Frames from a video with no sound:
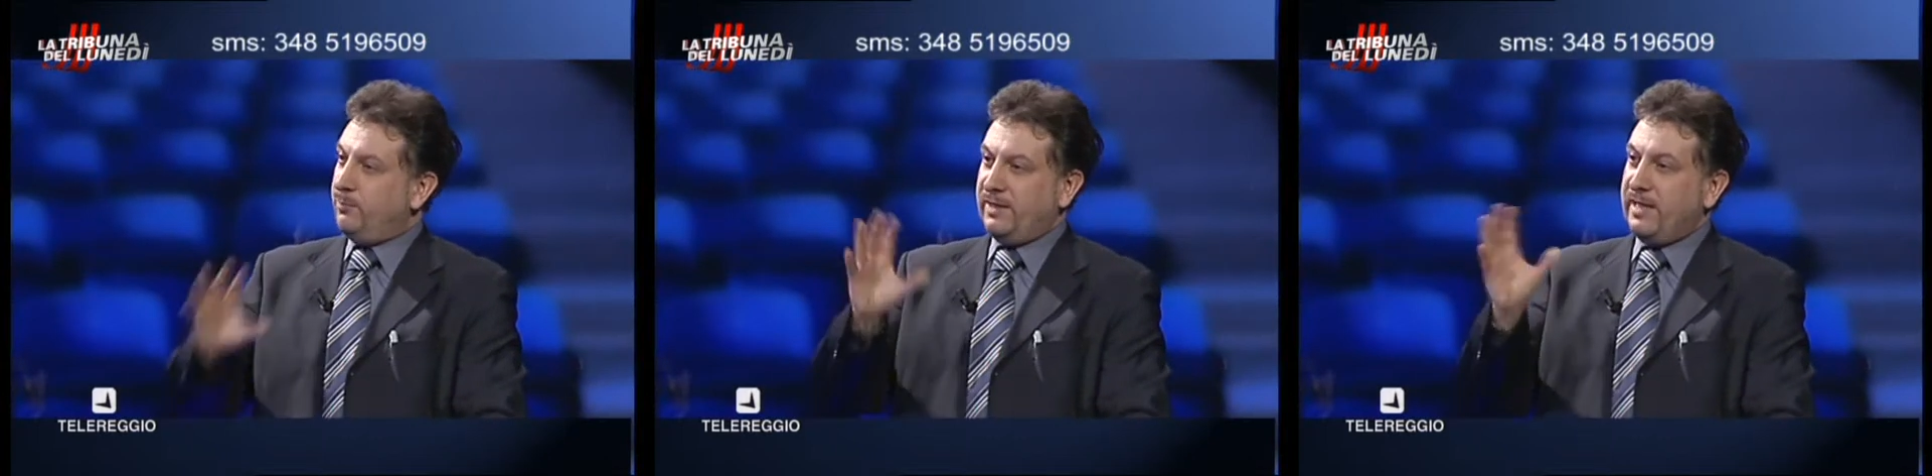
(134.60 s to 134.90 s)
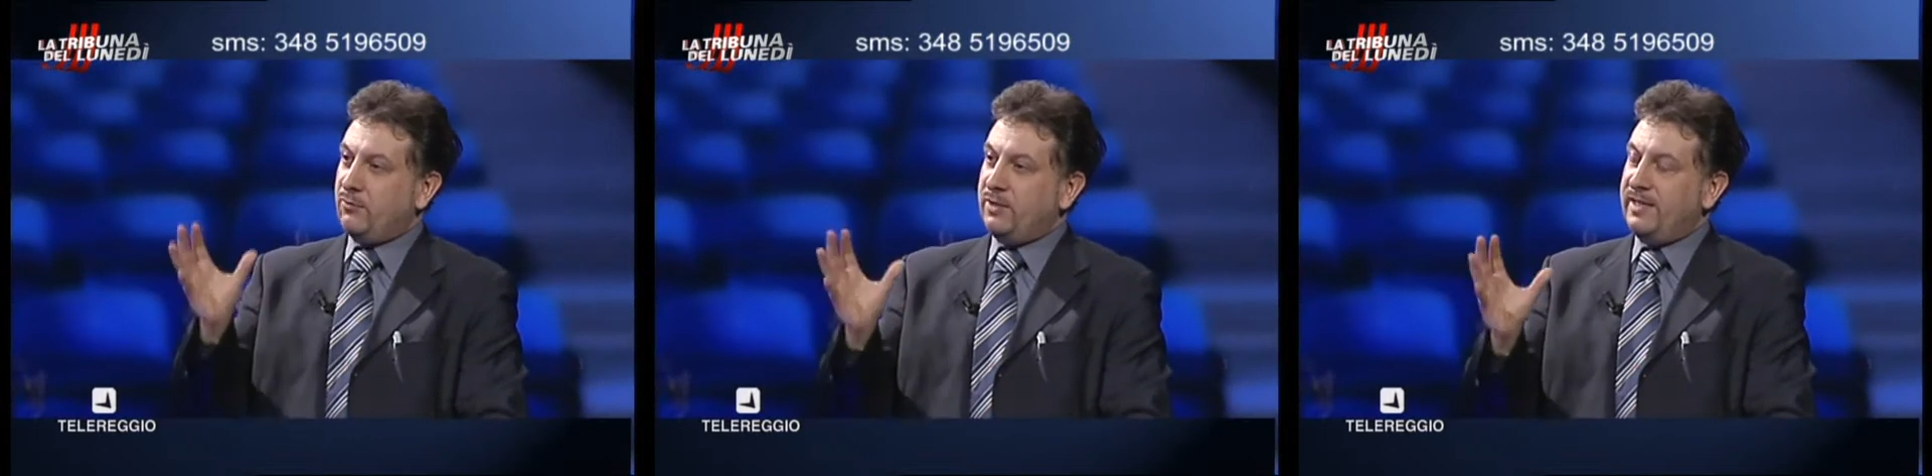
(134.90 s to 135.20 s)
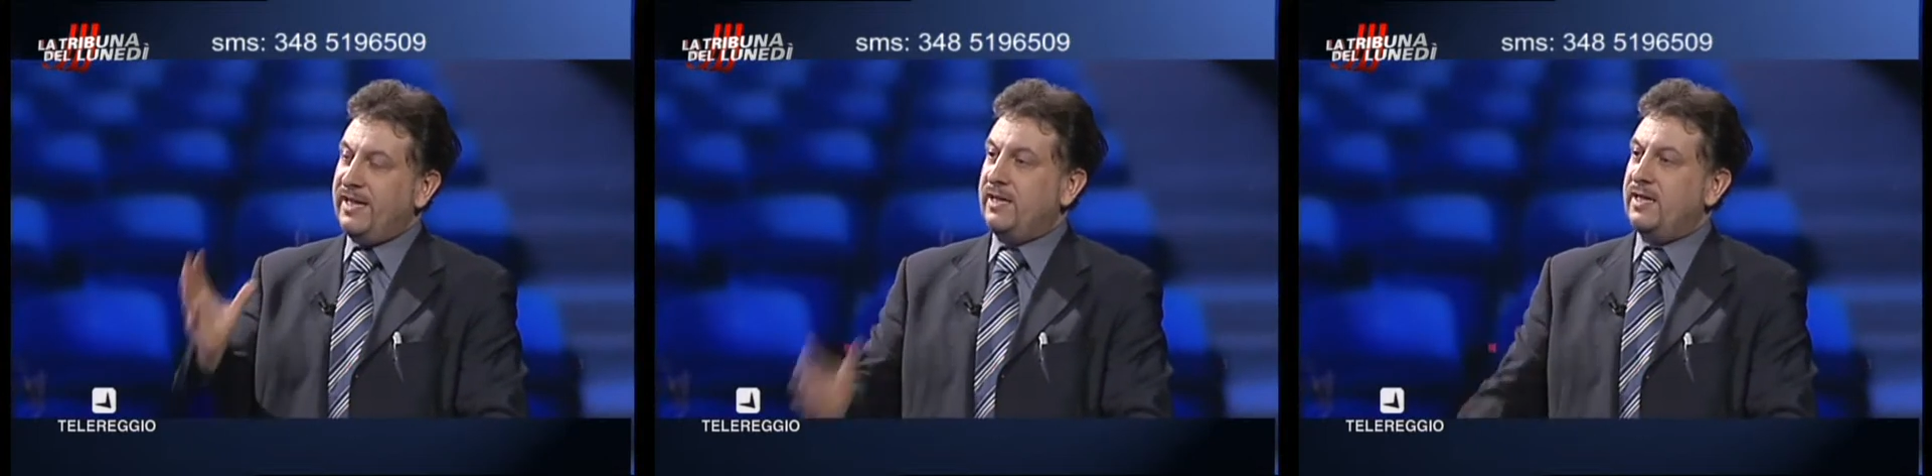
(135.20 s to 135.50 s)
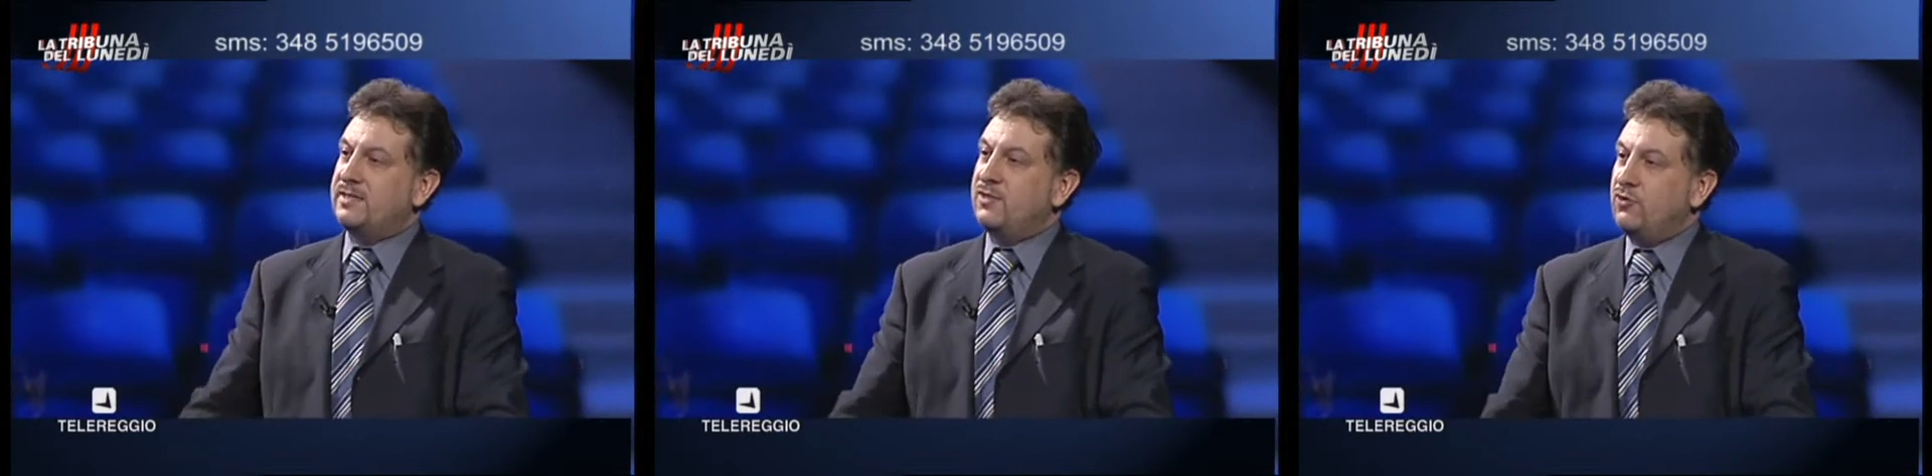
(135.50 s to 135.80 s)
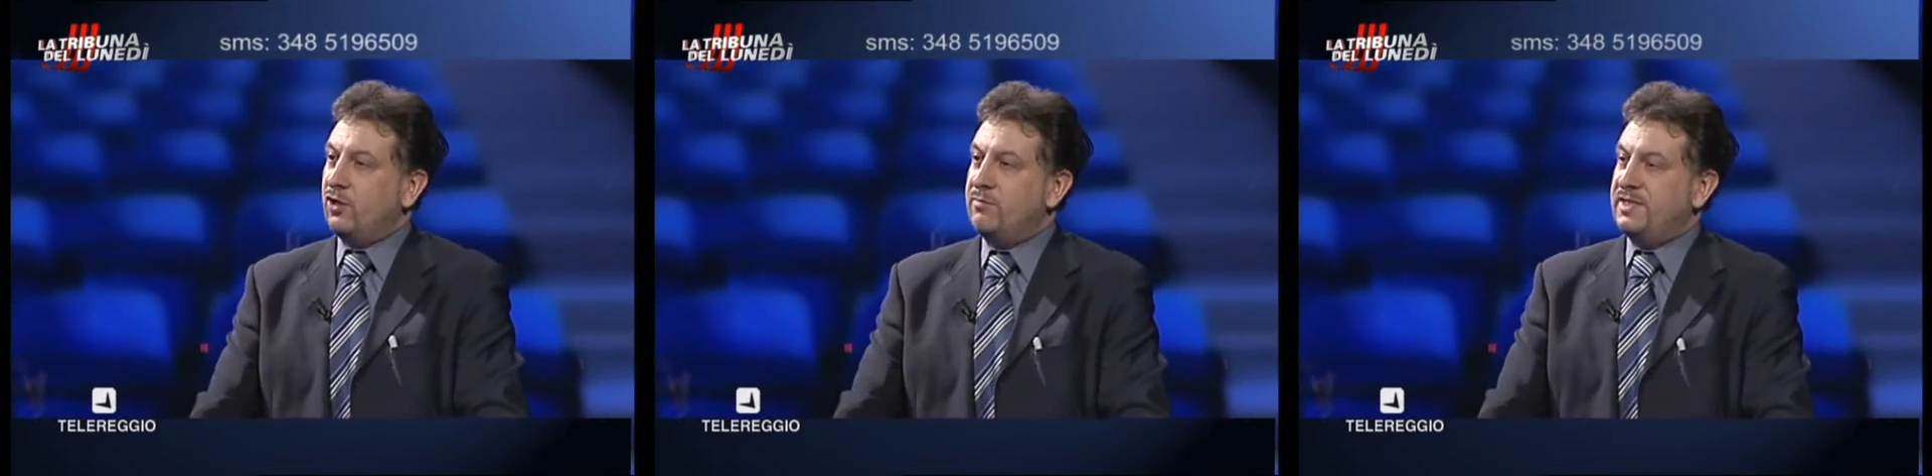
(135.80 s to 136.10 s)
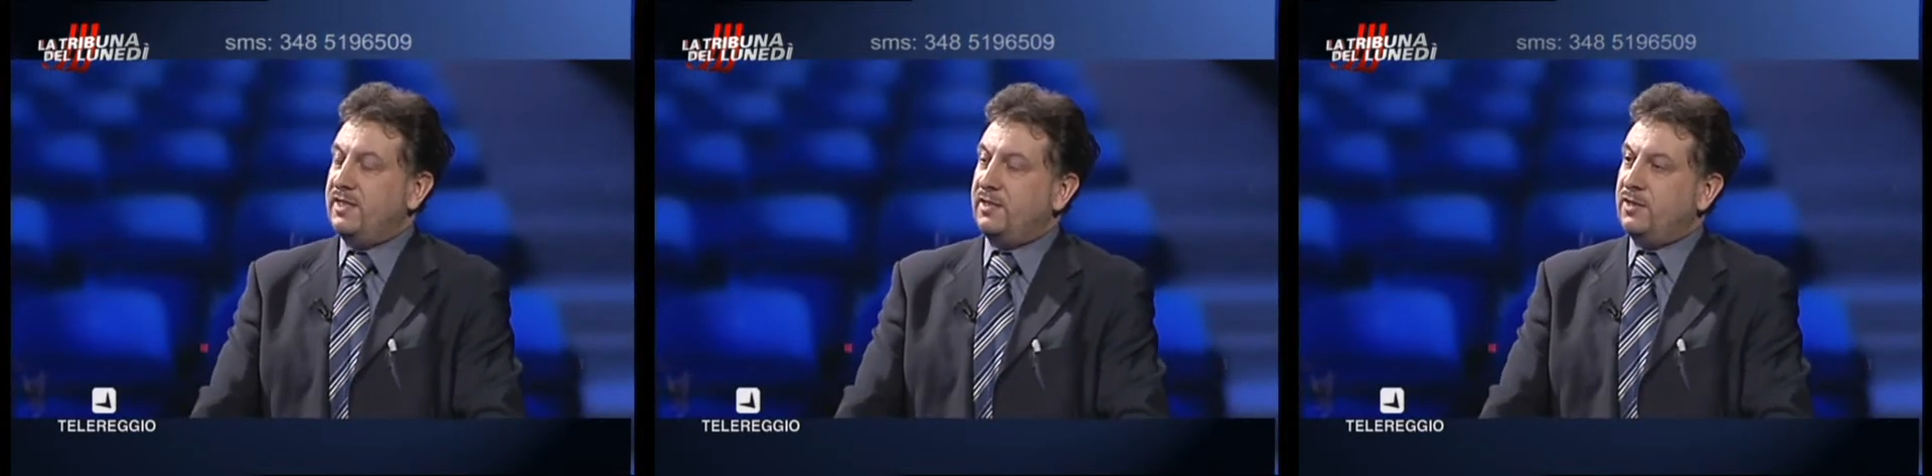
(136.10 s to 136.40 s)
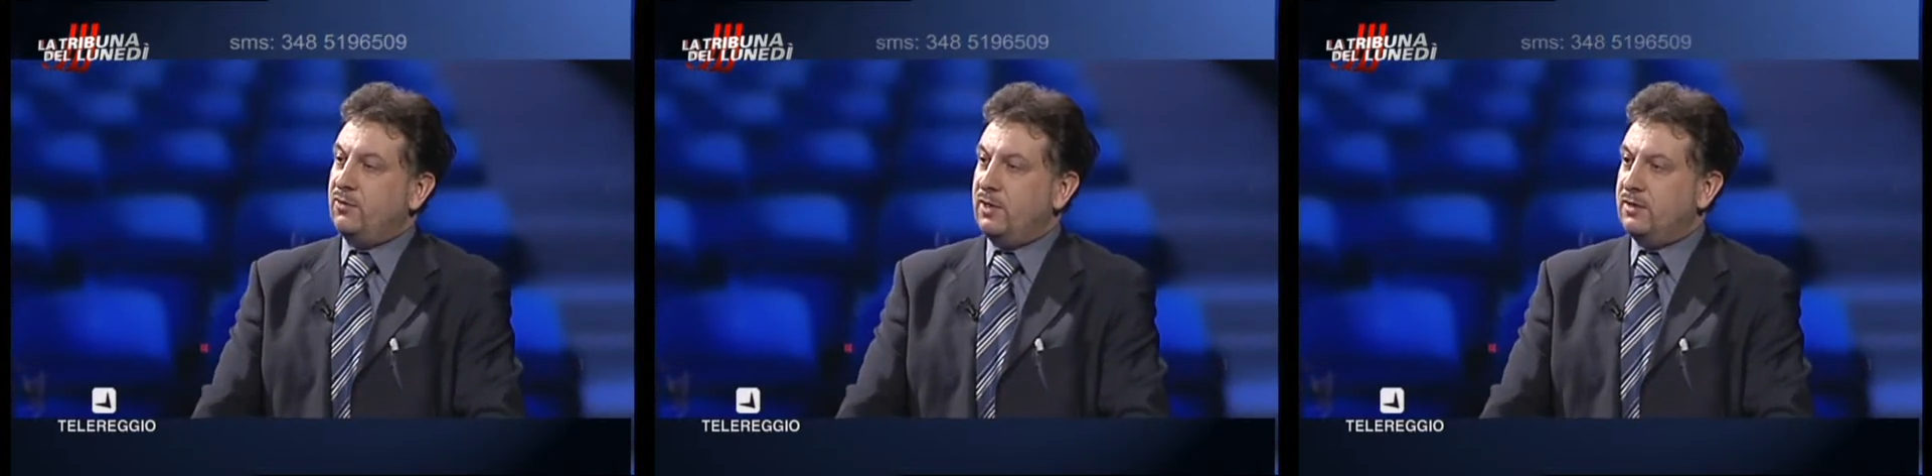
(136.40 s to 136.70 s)
Per dare un'idea, la stagione come si
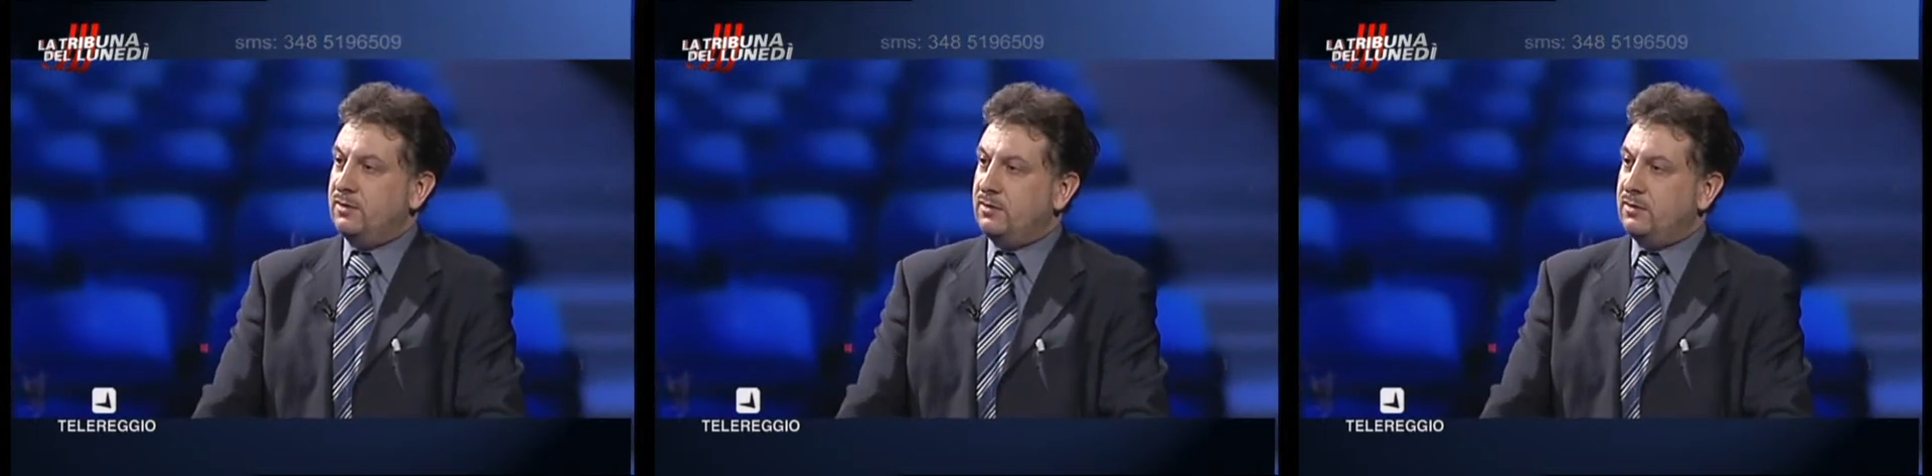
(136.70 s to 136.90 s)
articola?